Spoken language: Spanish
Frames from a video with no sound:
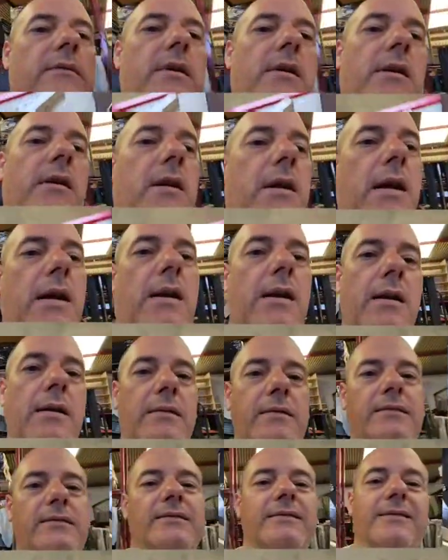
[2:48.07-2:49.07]
arrancarla.
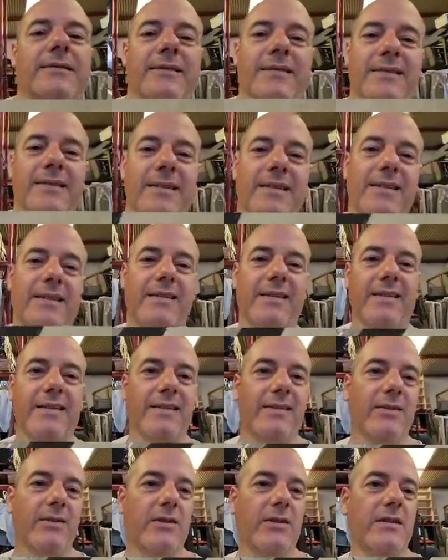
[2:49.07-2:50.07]

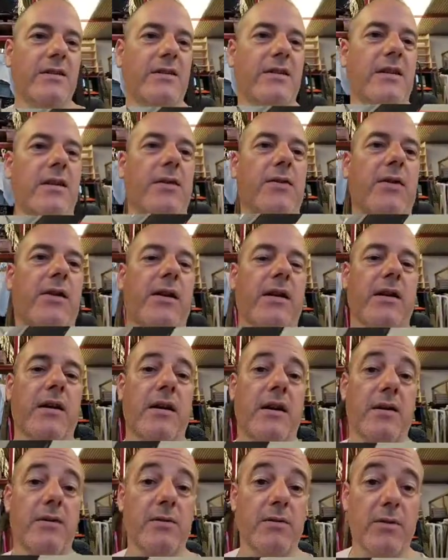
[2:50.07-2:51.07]
No sé si se dice
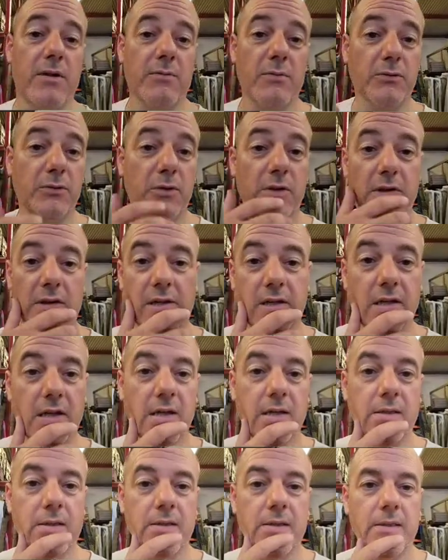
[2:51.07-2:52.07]
arrancar una moto
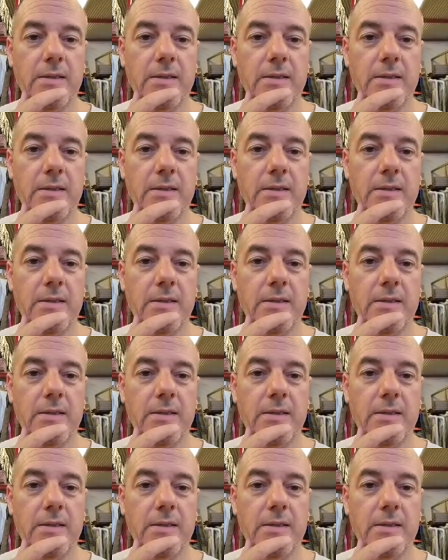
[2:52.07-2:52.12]
eléctrica.